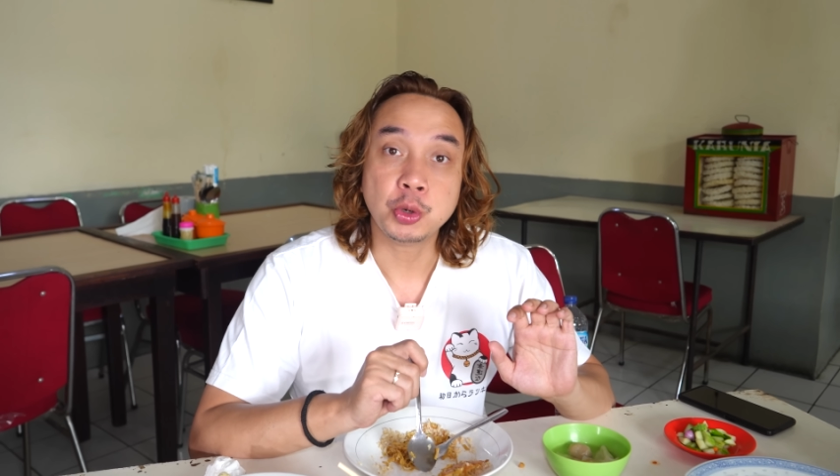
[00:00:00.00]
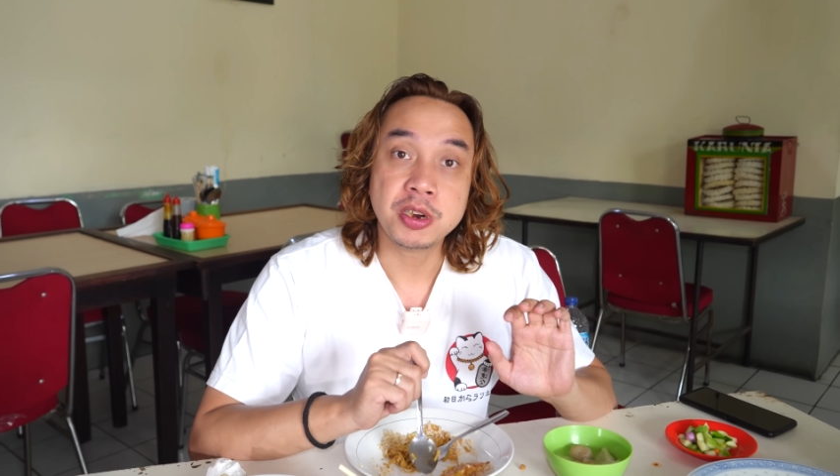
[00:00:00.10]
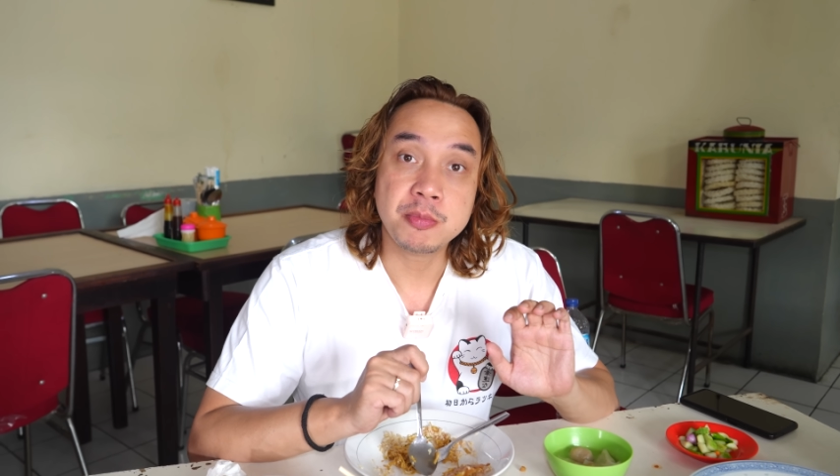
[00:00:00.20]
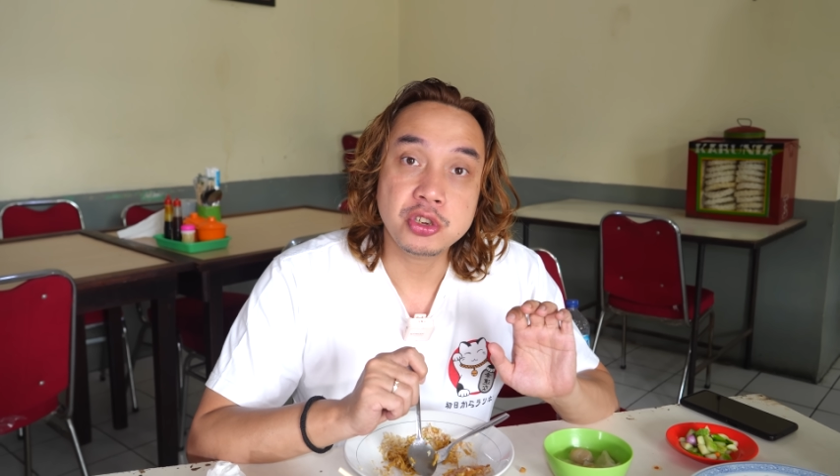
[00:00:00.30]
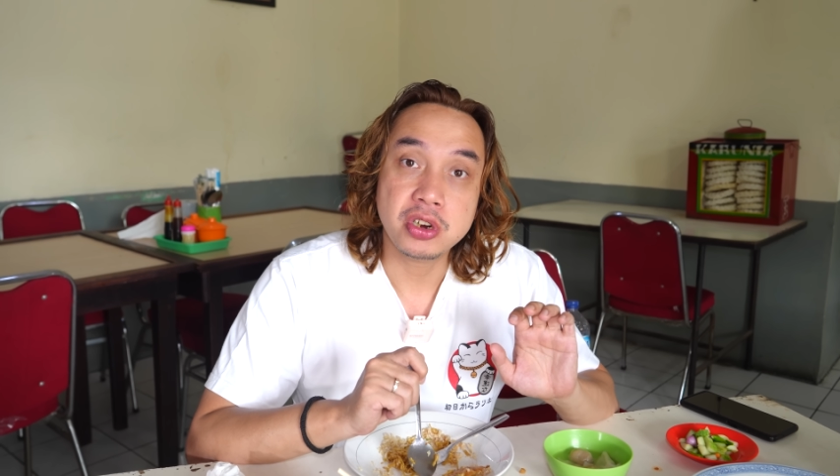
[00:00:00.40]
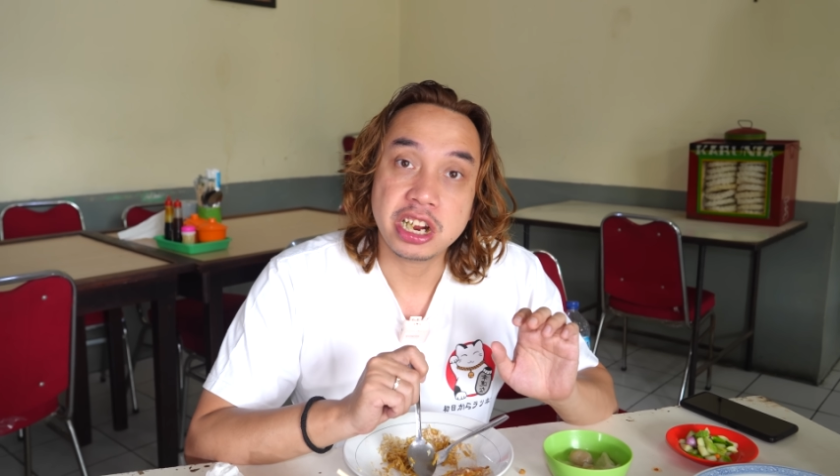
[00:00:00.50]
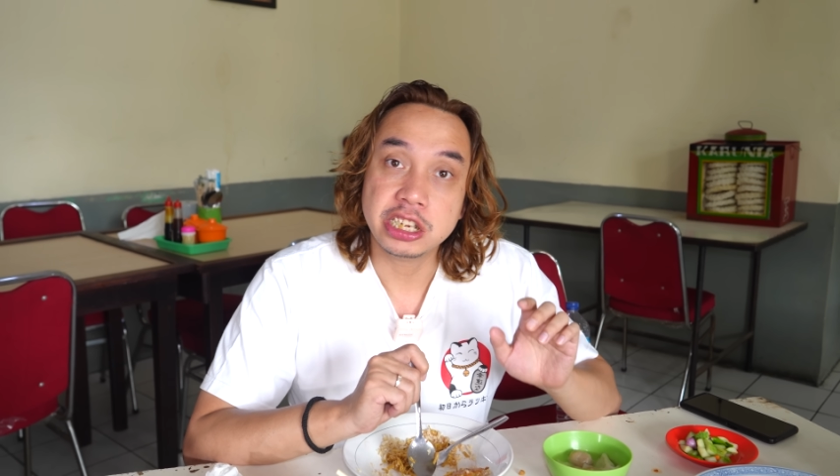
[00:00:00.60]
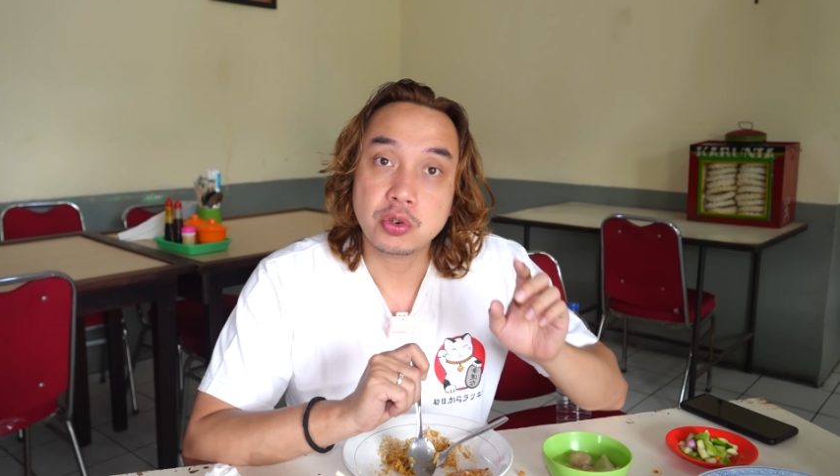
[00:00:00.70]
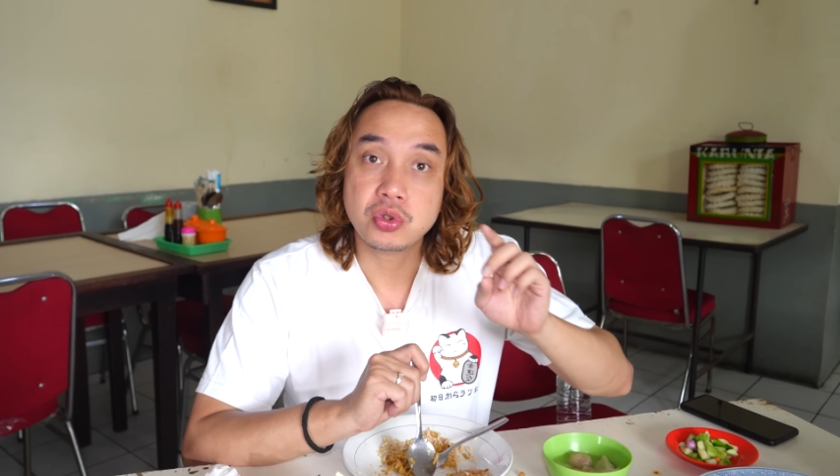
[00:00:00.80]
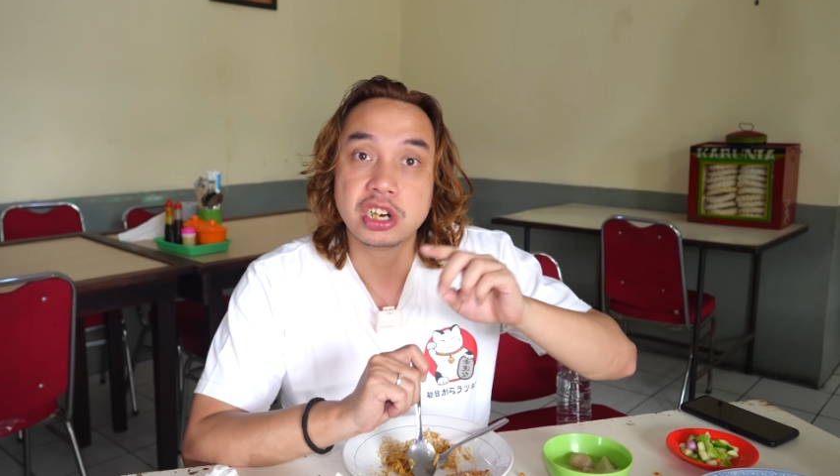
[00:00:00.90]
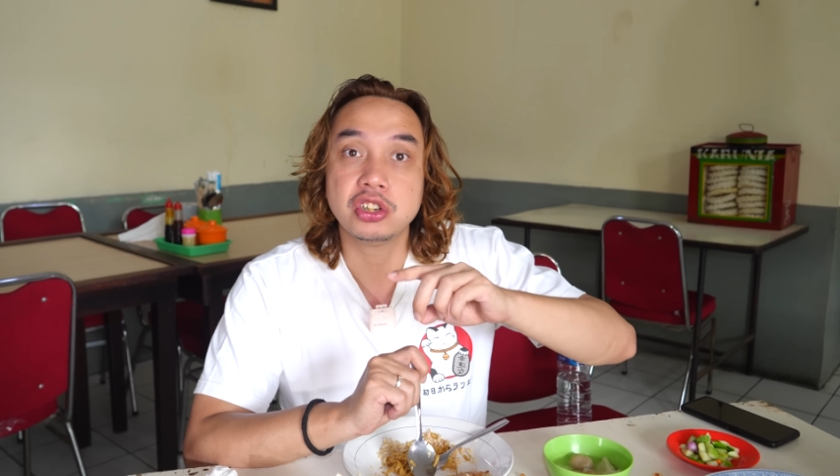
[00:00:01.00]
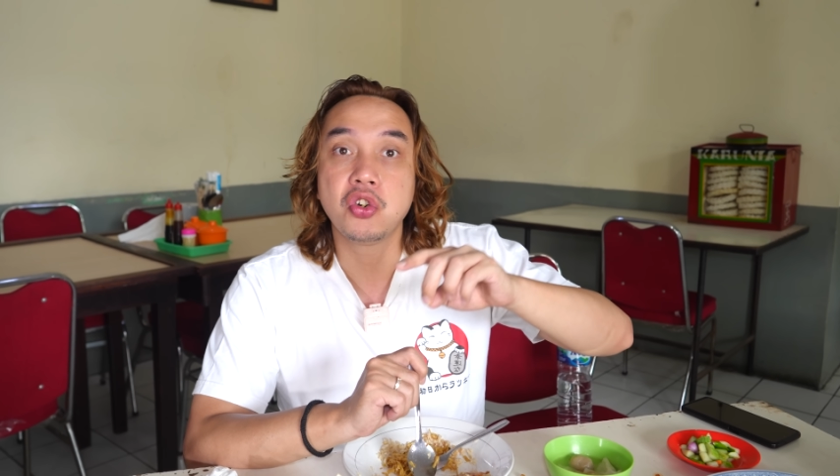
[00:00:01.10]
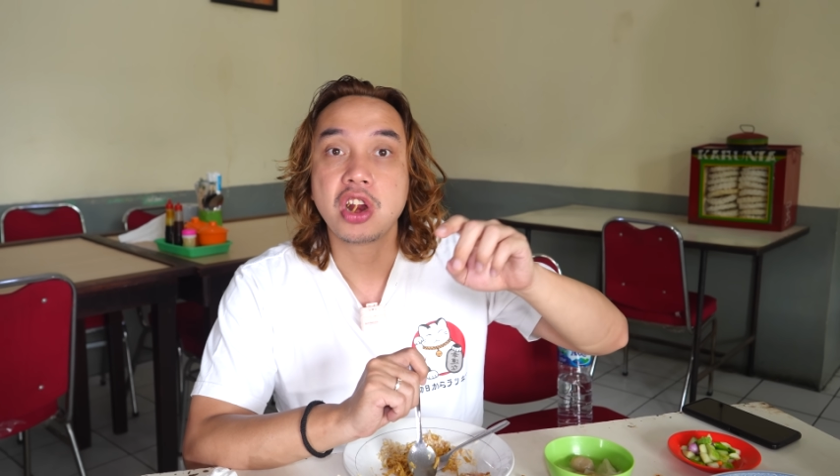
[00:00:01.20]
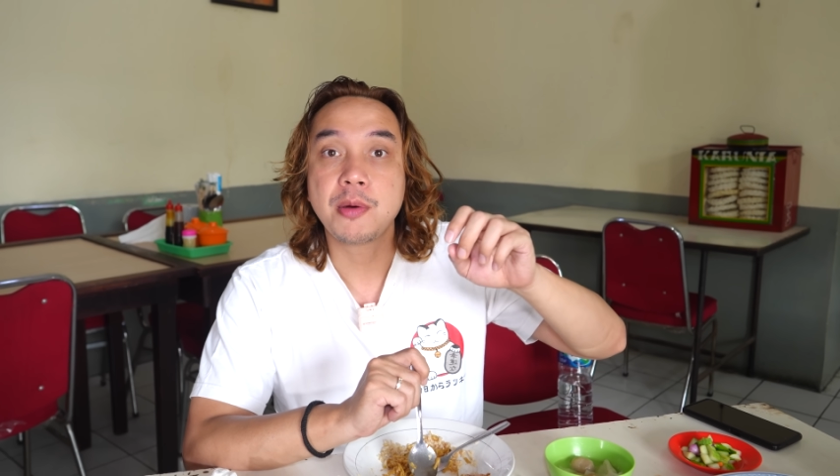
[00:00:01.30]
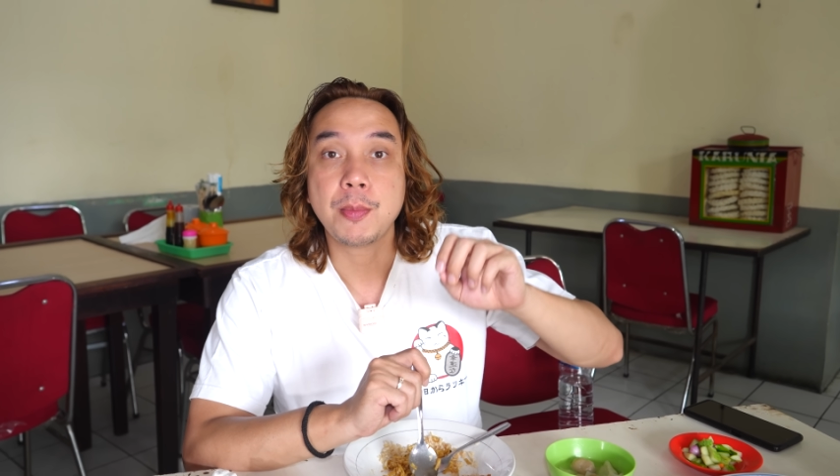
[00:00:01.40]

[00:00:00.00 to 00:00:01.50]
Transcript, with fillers: cuman yang mencuri hatiku nasi goreng